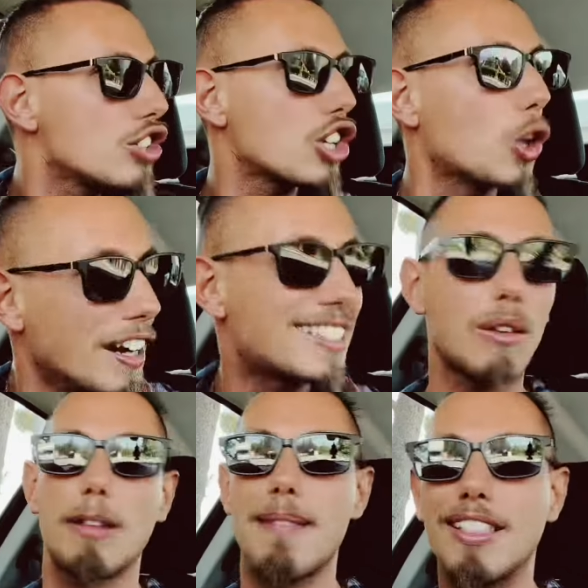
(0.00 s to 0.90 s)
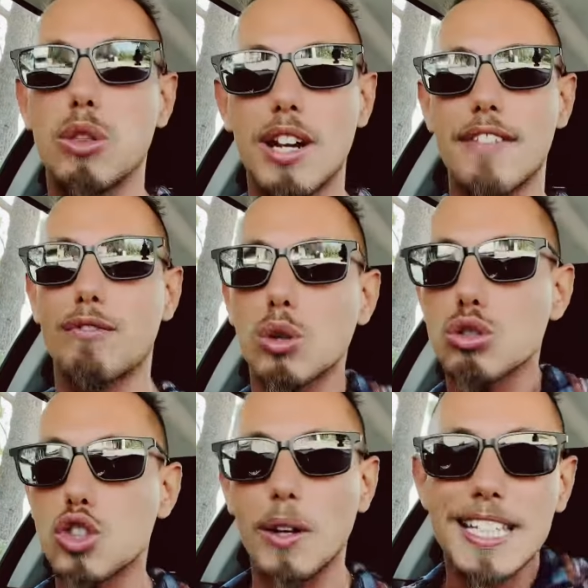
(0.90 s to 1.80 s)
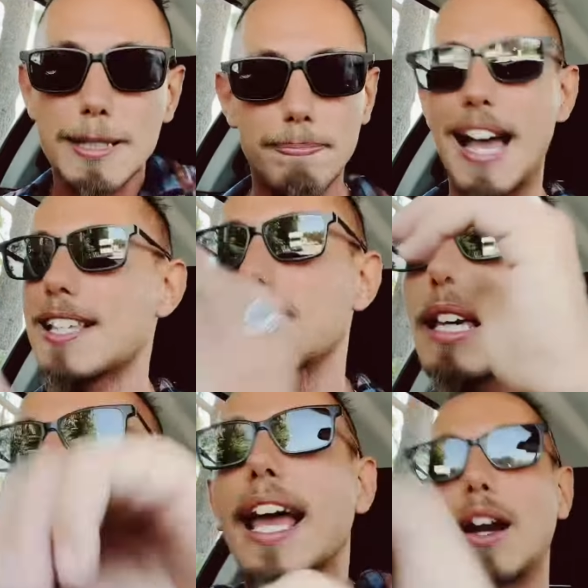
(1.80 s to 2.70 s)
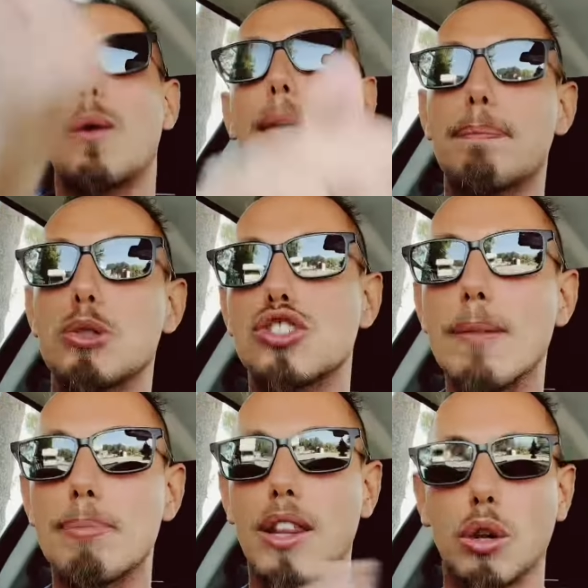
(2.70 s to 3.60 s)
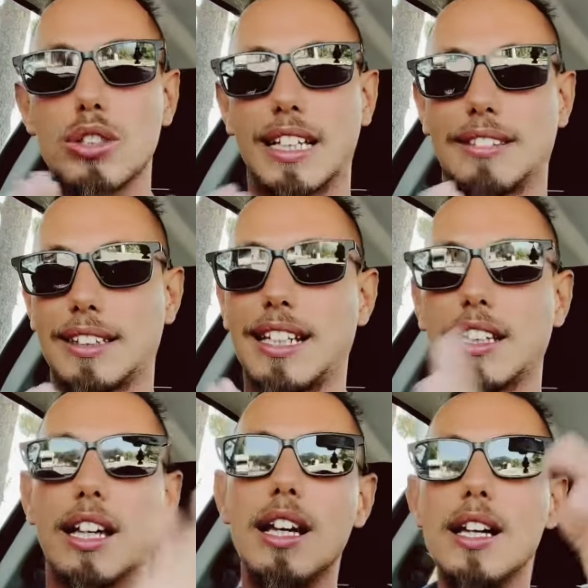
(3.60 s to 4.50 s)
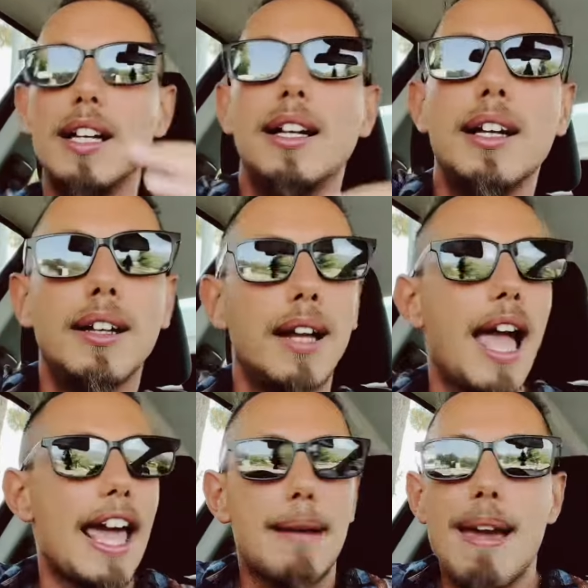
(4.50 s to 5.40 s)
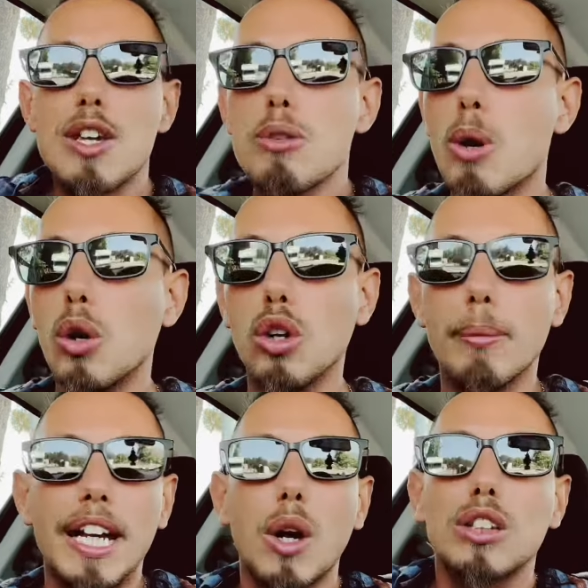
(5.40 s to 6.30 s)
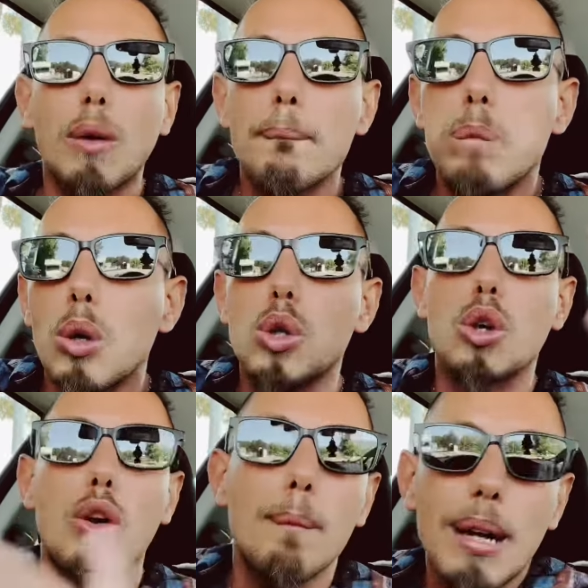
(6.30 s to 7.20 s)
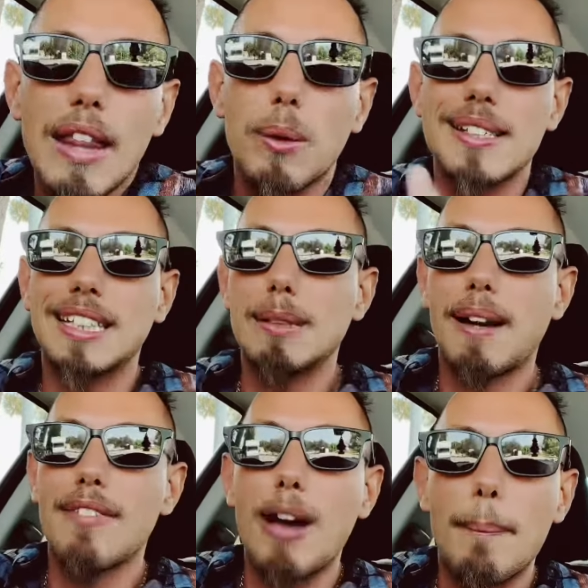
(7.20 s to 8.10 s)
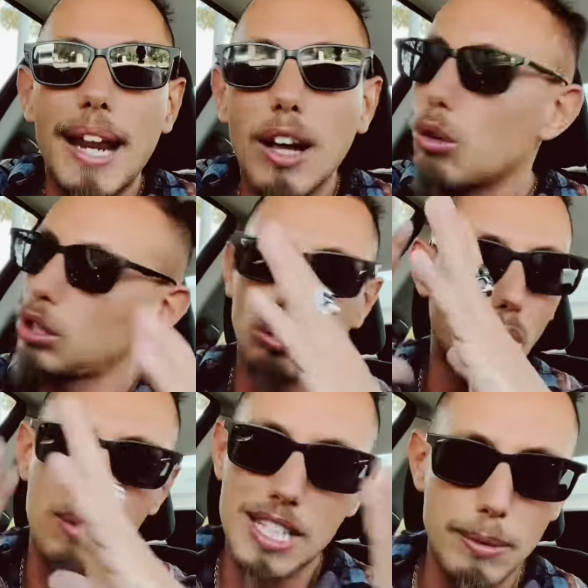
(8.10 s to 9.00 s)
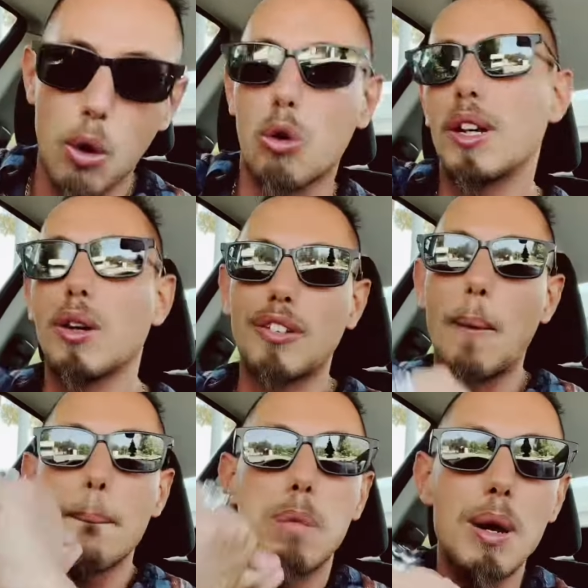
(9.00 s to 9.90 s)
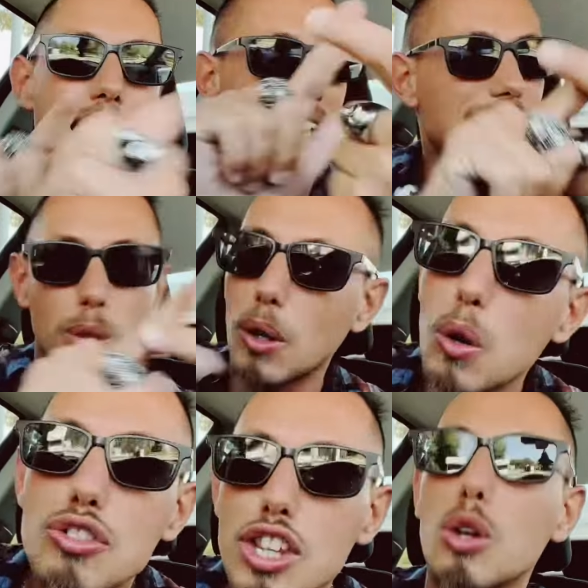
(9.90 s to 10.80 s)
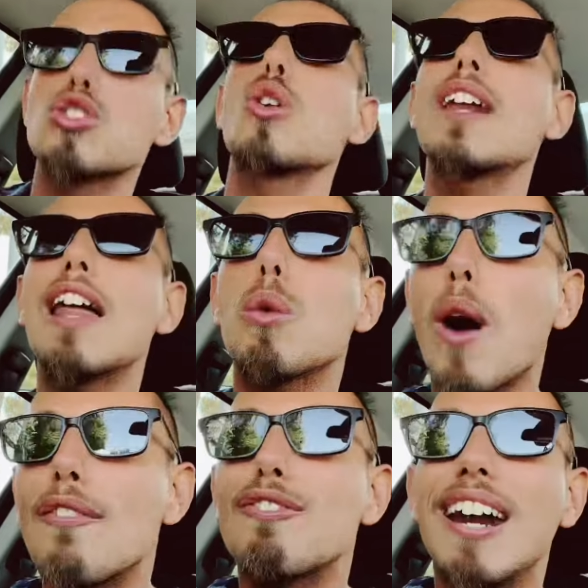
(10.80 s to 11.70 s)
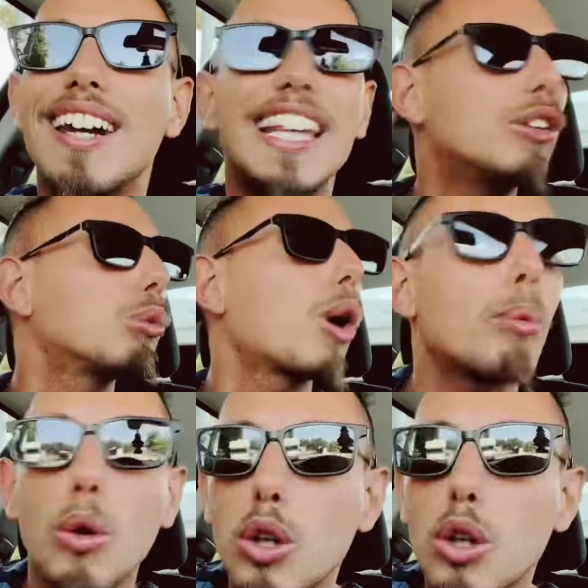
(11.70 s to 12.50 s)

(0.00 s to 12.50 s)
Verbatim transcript: minchia, ho l'esaurimento nervoso, ho gli spasmi, raga, non è possibile, dico 7,30. Era meglio il pollo, mi ricordo un pollo che ho comprato una settimana fa, prego, dico no, non si preoccupi, io fra un pollastro e oggi dico sono nato a fallito, proprio